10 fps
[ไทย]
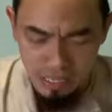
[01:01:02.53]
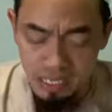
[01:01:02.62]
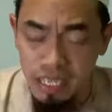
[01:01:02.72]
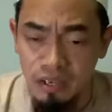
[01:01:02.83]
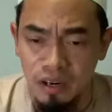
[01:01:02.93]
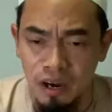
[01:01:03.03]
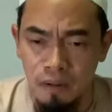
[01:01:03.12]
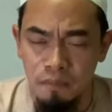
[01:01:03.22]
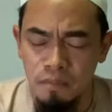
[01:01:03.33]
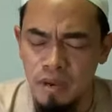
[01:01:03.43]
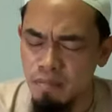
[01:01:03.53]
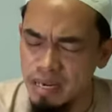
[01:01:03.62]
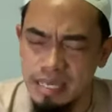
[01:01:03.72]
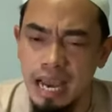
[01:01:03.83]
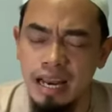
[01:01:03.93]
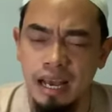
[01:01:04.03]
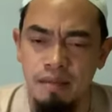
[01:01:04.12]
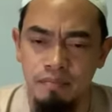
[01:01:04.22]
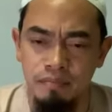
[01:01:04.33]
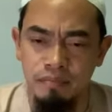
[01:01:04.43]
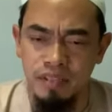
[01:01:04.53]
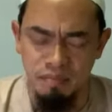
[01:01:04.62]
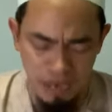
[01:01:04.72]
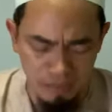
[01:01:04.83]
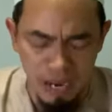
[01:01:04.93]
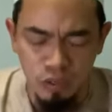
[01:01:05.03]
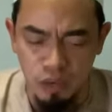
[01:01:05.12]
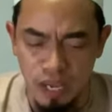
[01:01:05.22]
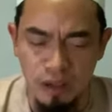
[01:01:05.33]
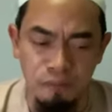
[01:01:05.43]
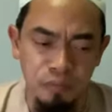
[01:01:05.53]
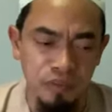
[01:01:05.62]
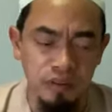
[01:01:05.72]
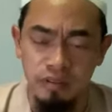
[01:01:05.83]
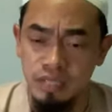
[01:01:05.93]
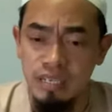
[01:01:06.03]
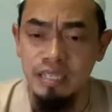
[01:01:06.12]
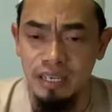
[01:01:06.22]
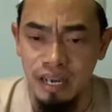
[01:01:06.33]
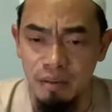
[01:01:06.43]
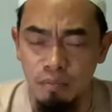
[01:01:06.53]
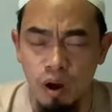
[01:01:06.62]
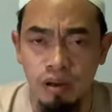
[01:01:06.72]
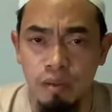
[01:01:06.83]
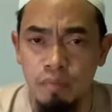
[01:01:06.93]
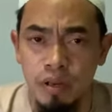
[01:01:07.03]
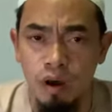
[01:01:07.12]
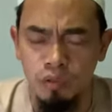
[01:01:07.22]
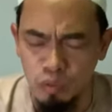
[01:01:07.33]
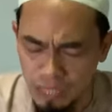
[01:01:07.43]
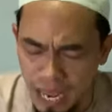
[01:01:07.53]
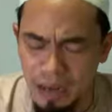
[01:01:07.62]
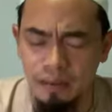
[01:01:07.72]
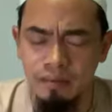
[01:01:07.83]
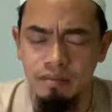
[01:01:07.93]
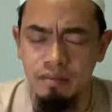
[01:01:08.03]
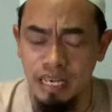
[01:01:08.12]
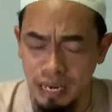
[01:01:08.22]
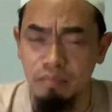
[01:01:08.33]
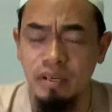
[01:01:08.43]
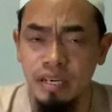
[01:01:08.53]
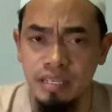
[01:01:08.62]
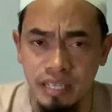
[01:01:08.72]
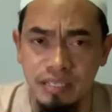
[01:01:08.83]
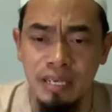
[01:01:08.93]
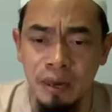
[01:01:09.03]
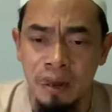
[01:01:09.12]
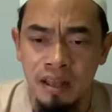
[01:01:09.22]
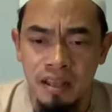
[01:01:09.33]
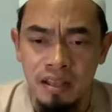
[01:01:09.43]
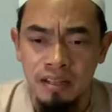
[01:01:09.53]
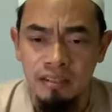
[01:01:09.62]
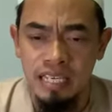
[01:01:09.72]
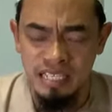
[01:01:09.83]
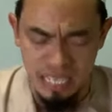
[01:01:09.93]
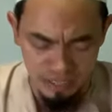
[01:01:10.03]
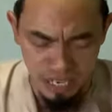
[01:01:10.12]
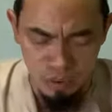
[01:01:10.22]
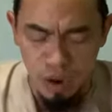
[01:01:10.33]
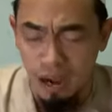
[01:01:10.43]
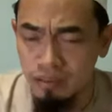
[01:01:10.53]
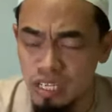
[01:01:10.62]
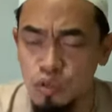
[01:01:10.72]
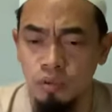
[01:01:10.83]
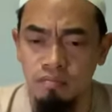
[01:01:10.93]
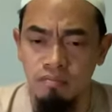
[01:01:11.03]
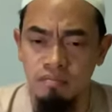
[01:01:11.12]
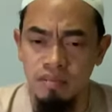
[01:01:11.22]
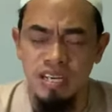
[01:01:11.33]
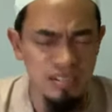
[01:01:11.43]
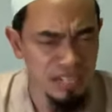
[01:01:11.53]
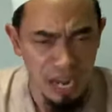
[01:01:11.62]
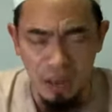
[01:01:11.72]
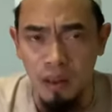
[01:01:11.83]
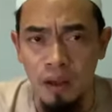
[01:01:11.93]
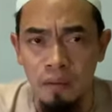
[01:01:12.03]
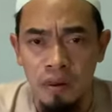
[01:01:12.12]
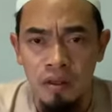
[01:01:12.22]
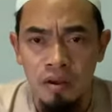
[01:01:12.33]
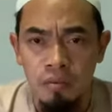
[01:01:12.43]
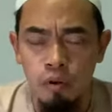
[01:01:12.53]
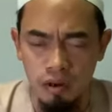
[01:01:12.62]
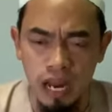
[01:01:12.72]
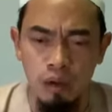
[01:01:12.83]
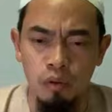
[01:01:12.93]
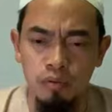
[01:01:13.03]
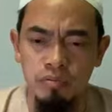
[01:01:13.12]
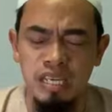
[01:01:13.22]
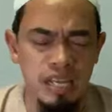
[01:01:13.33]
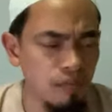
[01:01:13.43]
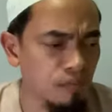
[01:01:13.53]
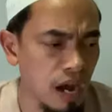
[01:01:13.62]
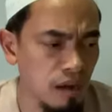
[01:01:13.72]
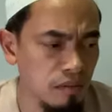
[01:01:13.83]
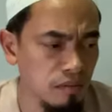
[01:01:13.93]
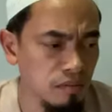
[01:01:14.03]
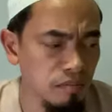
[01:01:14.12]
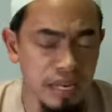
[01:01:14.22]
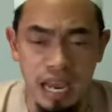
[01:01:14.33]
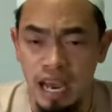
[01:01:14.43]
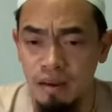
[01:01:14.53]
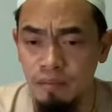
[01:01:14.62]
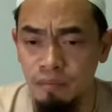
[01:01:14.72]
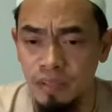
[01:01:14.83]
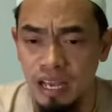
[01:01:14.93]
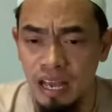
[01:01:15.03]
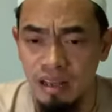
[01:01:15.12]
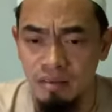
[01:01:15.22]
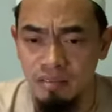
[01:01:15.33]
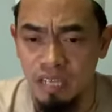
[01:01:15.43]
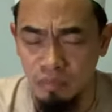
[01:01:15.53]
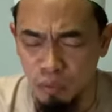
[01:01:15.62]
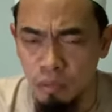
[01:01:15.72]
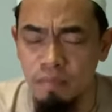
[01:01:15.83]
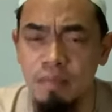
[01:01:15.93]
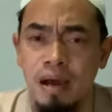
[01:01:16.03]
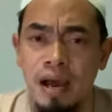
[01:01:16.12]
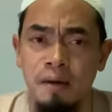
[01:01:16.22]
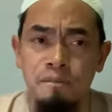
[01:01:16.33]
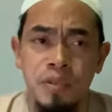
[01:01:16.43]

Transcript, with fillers: จริงๆก็ไม่มั่นใจนะครับกับอามานะห์ตัวเองจริงๆนะบอกกับพี่น้องทุกท่านในค่ำคืนนี้จริงๆแต่สิ่งที่หวังที่สุดอินชาอัลลอฮ์พวกเราที่รับฟังบยานนะจากผมไปบ้าง